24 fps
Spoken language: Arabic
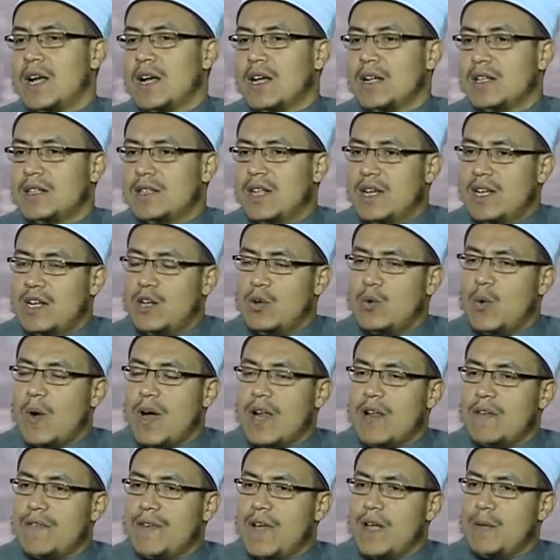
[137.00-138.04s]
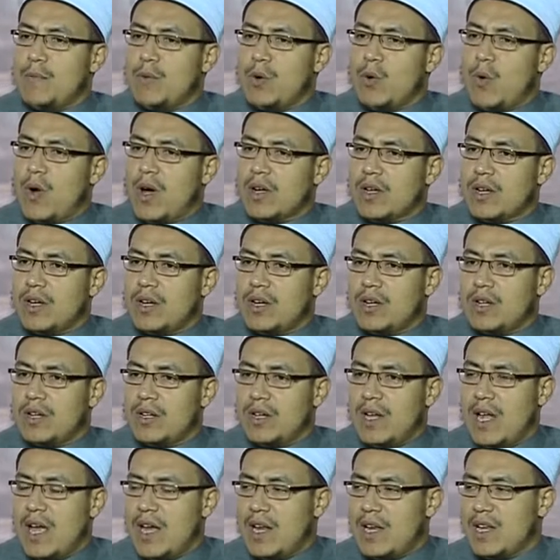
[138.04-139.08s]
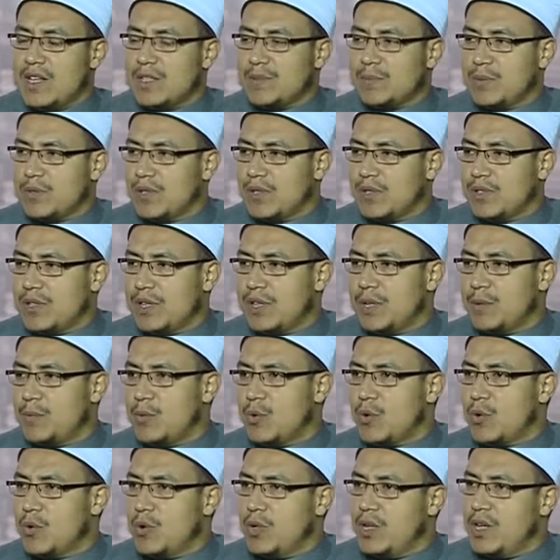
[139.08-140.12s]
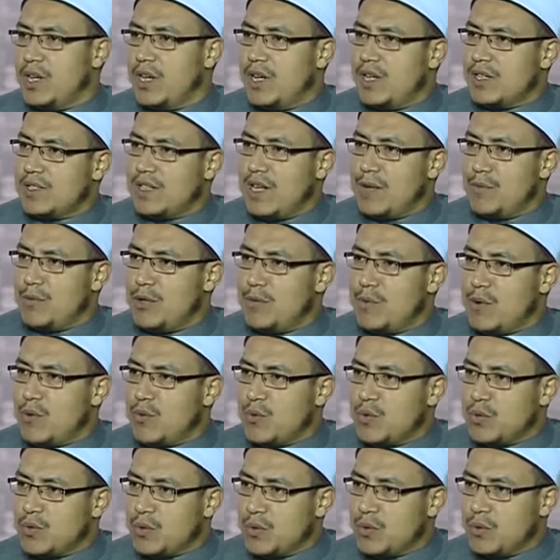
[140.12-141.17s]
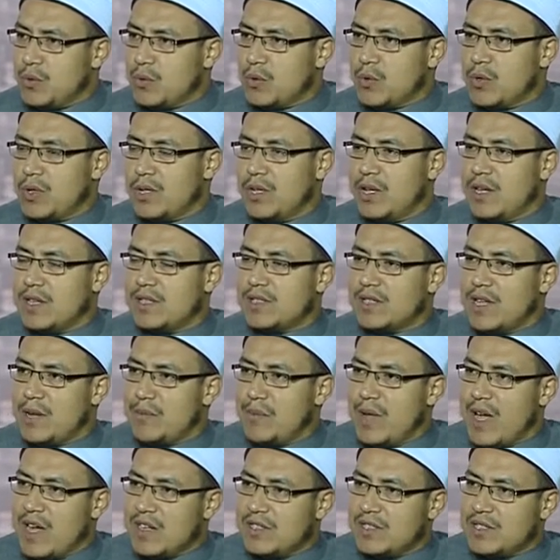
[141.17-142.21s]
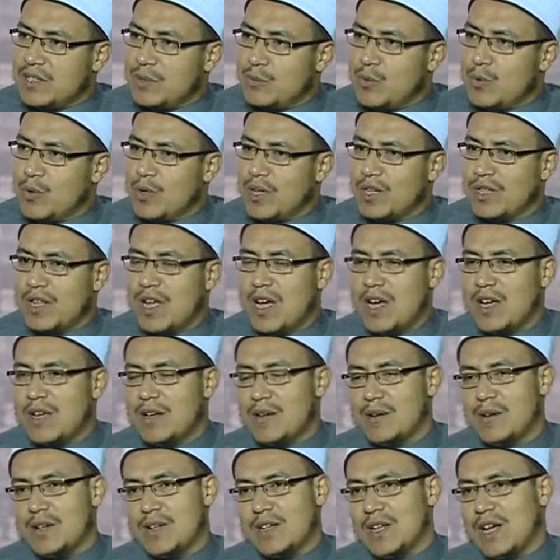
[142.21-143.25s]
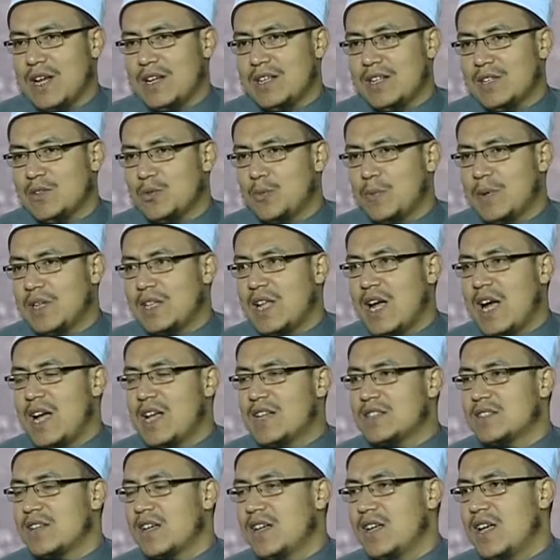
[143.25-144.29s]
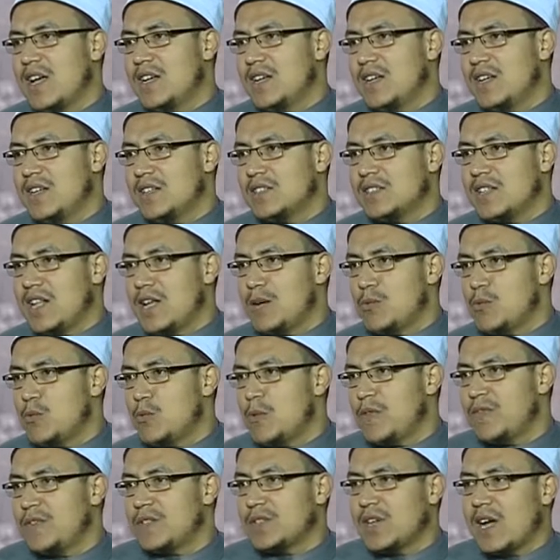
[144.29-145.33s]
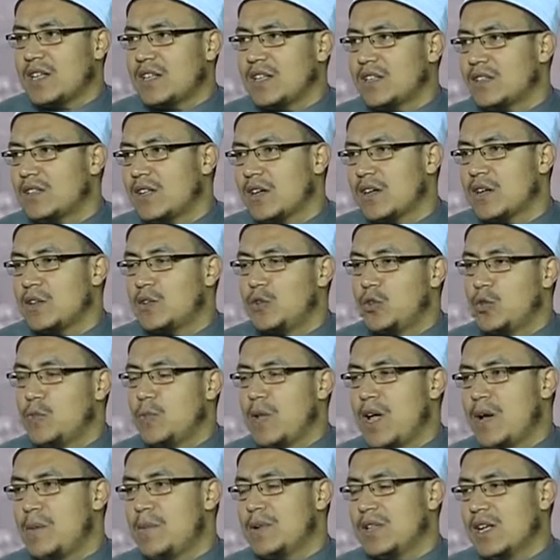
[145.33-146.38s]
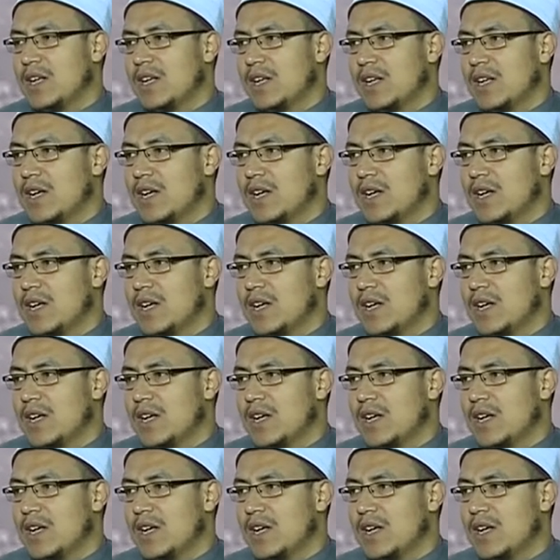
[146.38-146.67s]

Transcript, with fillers: دليله على فهم الواقع لقى الناس بتضرب وكل اللي يسلم يموتوه وكل اللي يسلم يعذبوه كده يعني تبقى دعايه سيئه للاسلام ومفيش عدد تقدمي ابدا